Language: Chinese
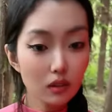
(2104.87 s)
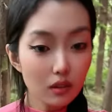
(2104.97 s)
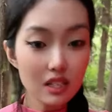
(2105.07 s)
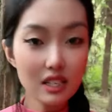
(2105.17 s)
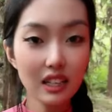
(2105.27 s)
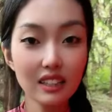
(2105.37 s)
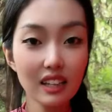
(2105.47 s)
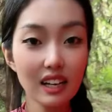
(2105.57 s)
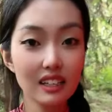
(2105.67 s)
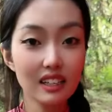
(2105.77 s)
都是成
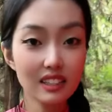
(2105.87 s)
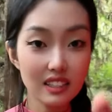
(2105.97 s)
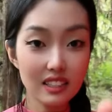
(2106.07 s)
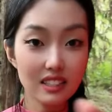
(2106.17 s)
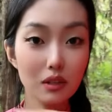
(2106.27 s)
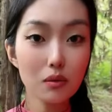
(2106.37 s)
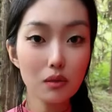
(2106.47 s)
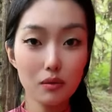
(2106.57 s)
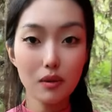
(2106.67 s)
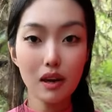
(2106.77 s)
年人，你情
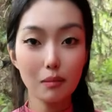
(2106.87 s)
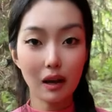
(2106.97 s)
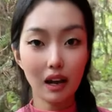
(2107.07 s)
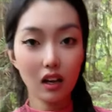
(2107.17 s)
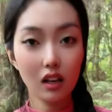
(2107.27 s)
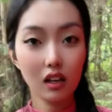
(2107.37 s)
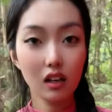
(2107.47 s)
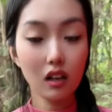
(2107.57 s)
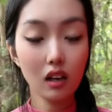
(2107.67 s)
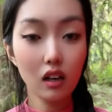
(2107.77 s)
我愿嘛？你情
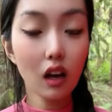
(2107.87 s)
我